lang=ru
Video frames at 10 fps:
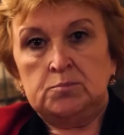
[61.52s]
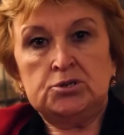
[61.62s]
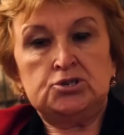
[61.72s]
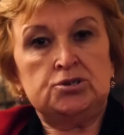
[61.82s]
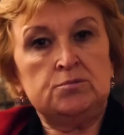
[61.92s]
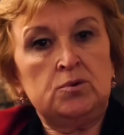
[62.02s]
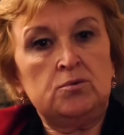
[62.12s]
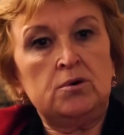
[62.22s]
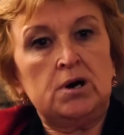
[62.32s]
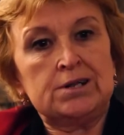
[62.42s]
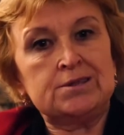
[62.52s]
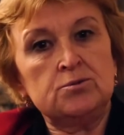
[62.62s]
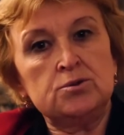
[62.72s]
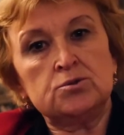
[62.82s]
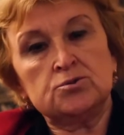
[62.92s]
Почему
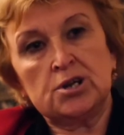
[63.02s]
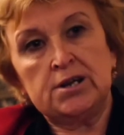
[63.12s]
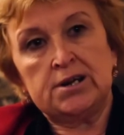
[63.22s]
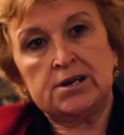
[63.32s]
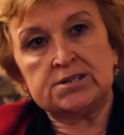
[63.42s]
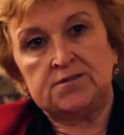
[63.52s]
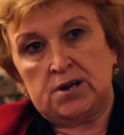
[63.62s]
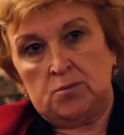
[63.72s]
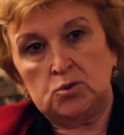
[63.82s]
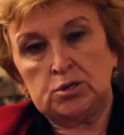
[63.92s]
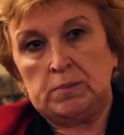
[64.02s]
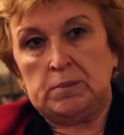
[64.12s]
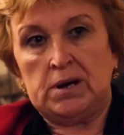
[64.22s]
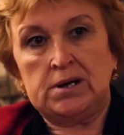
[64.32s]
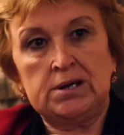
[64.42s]
одно и то же лекарство кому-то
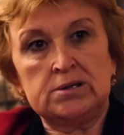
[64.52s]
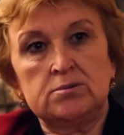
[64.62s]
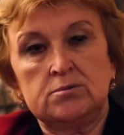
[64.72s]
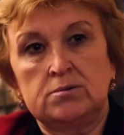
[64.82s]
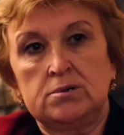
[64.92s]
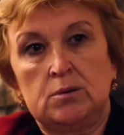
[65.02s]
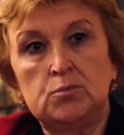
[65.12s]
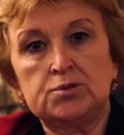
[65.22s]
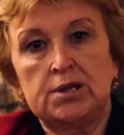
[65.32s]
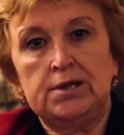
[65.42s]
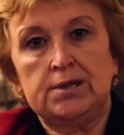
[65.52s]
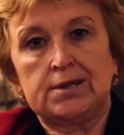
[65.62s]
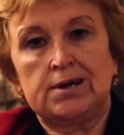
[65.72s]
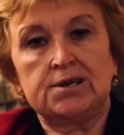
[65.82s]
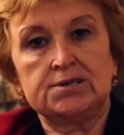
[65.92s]
помогает, кому-то
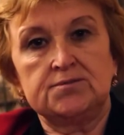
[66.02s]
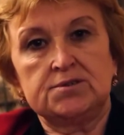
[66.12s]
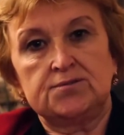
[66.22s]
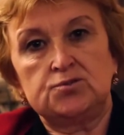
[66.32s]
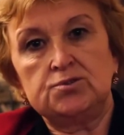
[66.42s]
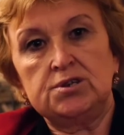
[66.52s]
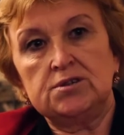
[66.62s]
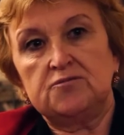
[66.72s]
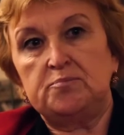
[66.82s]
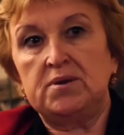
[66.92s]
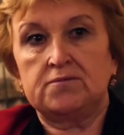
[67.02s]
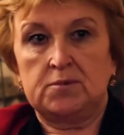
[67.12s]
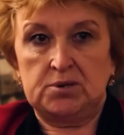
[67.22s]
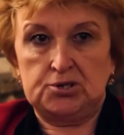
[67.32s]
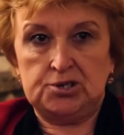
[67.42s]
нет? Оказывается, все дело в
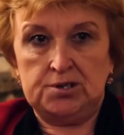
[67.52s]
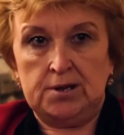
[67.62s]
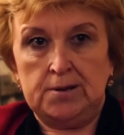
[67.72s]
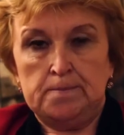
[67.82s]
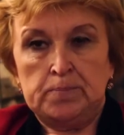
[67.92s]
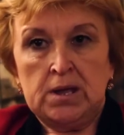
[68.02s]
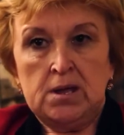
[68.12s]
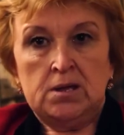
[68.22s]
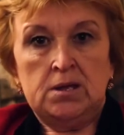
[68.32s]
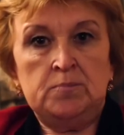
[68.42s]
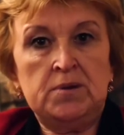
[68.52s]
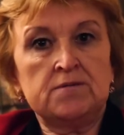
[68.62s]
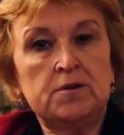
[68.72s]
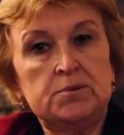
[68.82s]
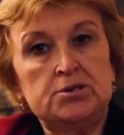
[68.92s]
первой причине. И
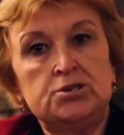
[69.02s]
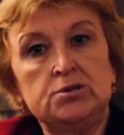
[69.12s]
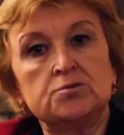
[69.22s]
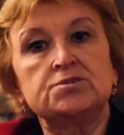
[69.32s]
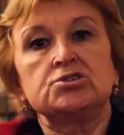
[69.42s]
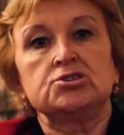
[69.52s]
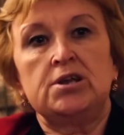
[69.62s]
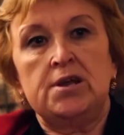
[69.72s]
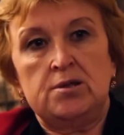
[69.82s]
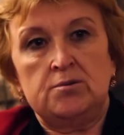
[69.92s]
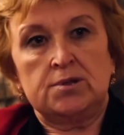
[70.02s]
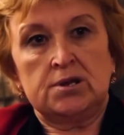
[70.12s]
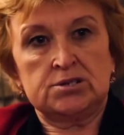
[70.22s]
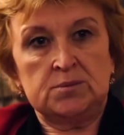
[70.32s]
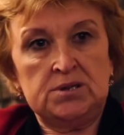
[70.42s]
первая причина, к сожалению,
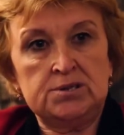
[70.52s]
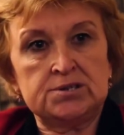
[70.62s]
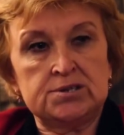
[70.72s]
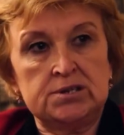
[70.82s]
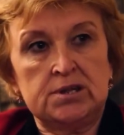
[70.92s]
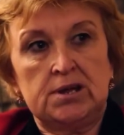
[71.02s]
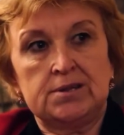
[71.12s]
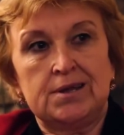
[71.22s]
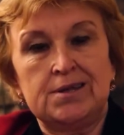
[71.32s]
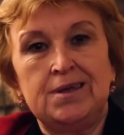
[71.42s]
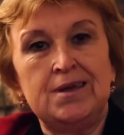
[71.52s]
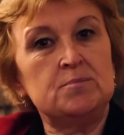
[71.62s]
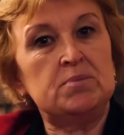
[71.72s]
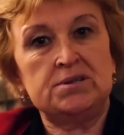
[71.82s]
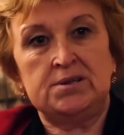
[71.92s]
наша медицина, она не
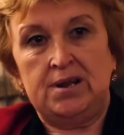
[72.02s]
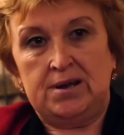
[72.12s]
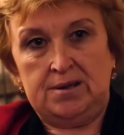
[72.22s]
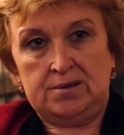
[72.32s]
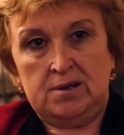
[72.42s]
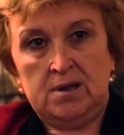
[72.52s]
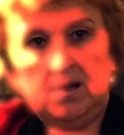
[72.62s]
определяет.